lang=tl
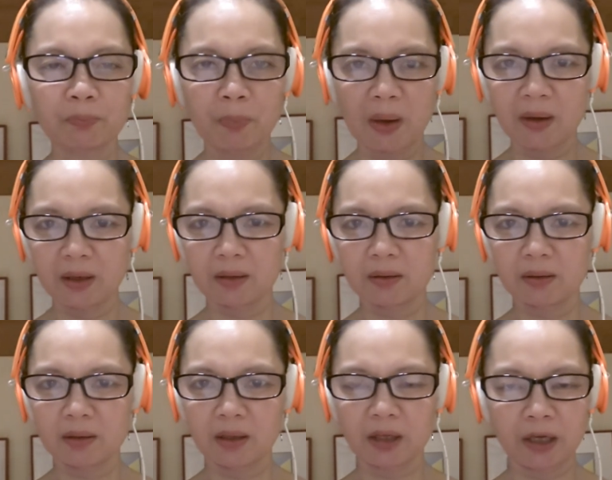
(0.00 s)
pag
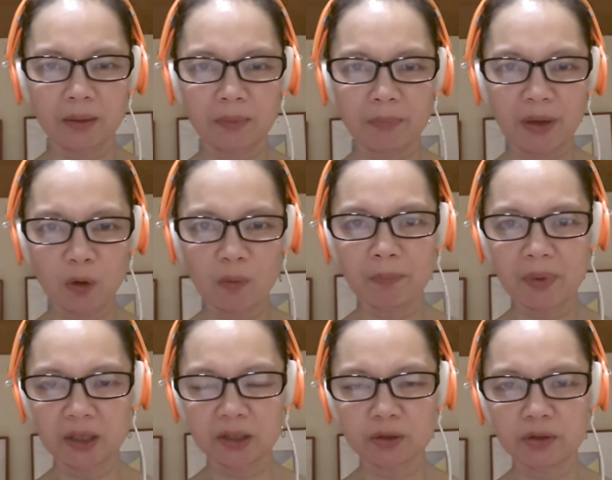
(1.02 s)
may
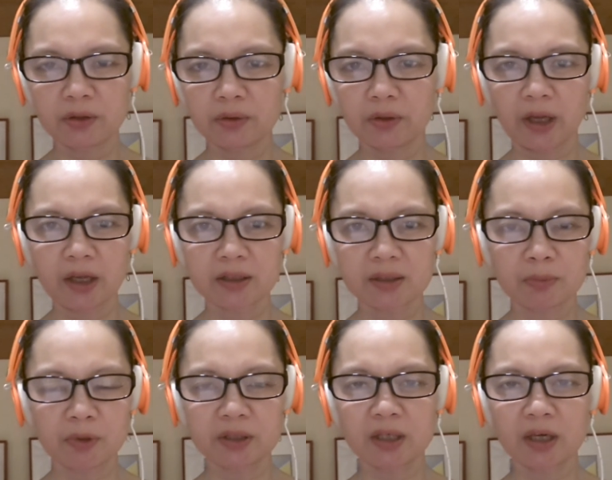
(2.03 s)
comparison yung ex
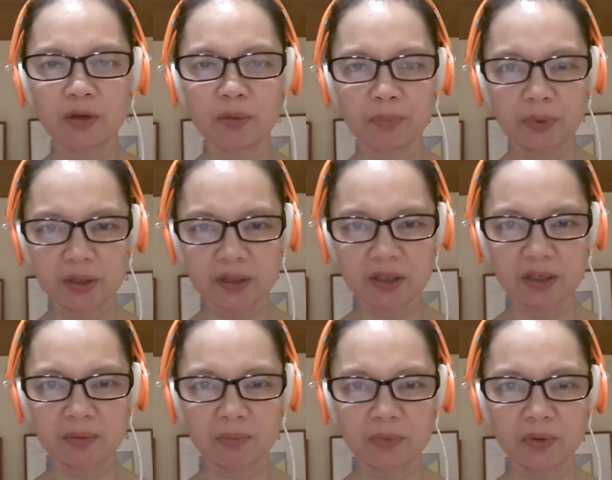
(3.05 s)
mo at saka yung
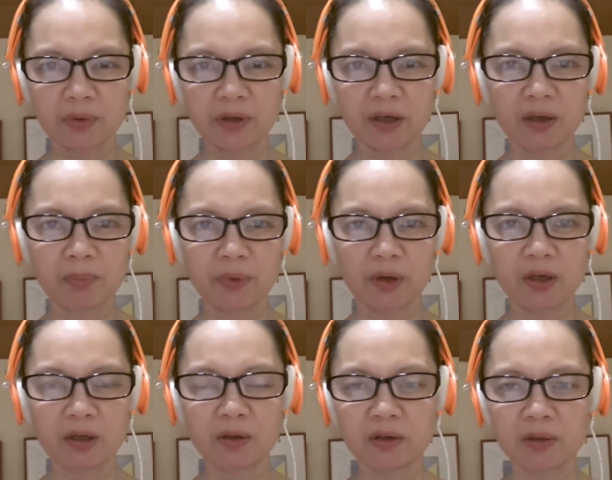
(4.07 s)
present mo, hindi
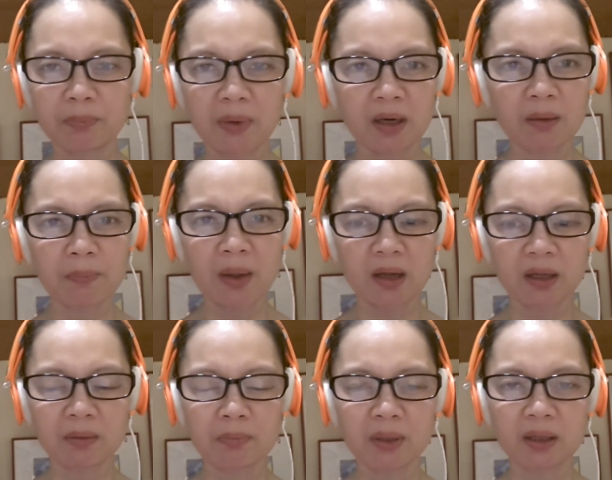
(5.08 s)
pwede yun. Parang
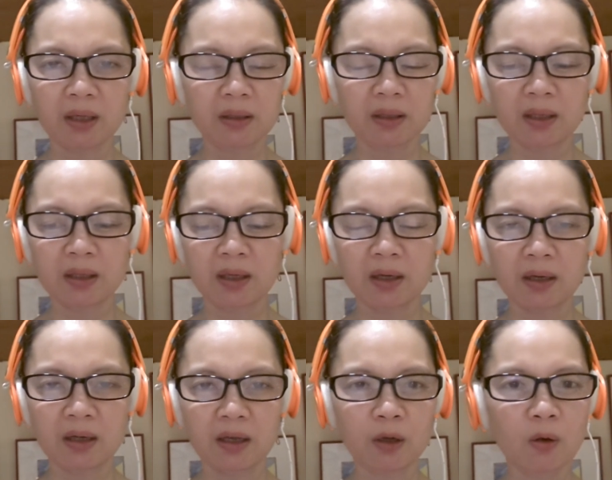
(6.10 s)
pangit ba tingnan na
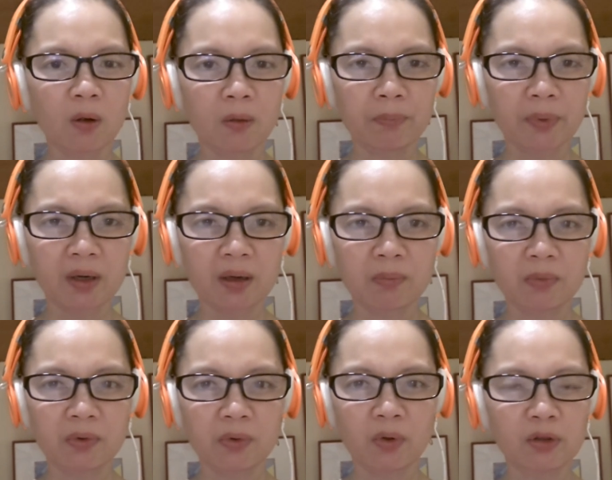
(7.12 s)
ikukumpara
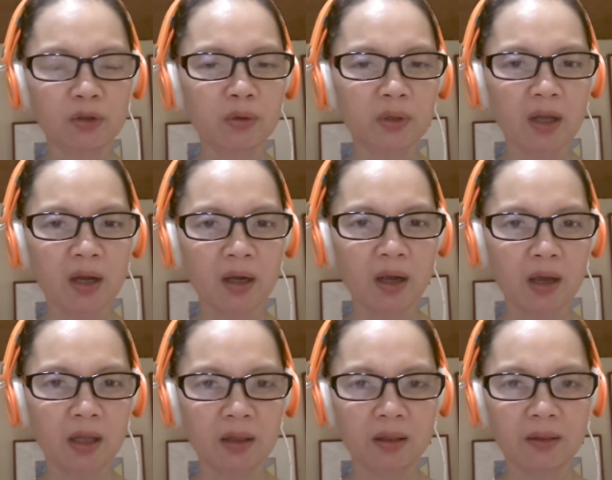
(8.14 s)
mo? Although na
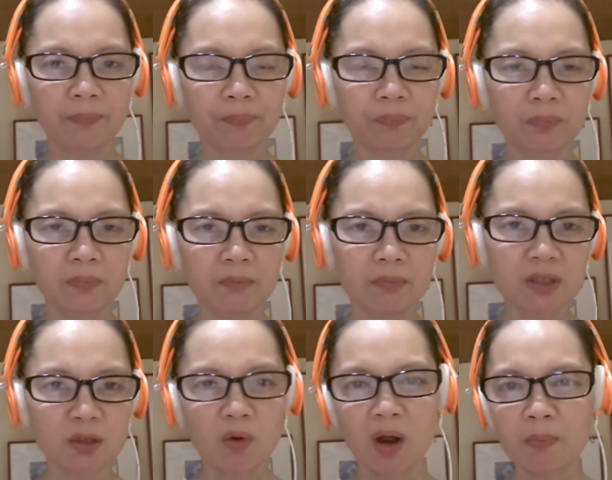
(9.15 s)
kahit
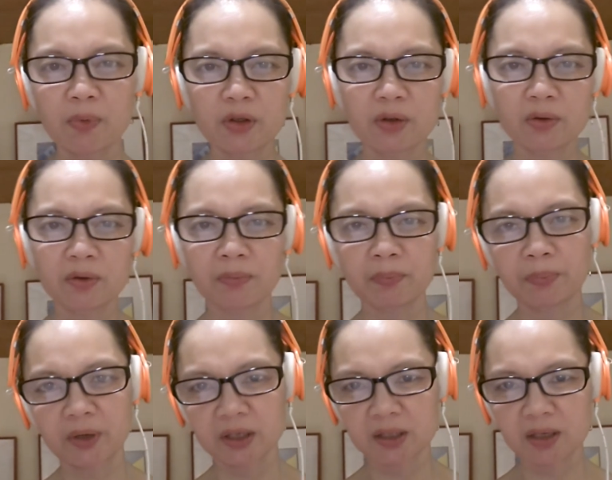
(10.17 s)
mas gwapo yung
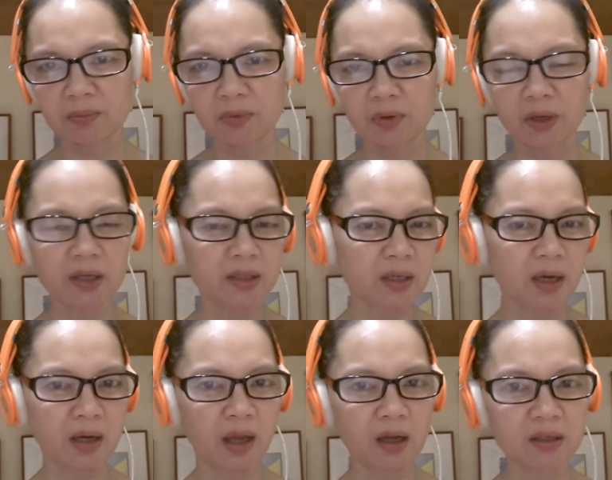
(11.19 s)
present mo
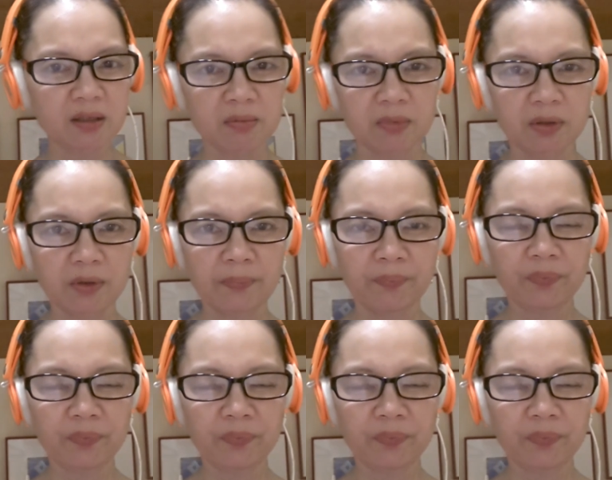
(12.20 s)
kaysa ex mo,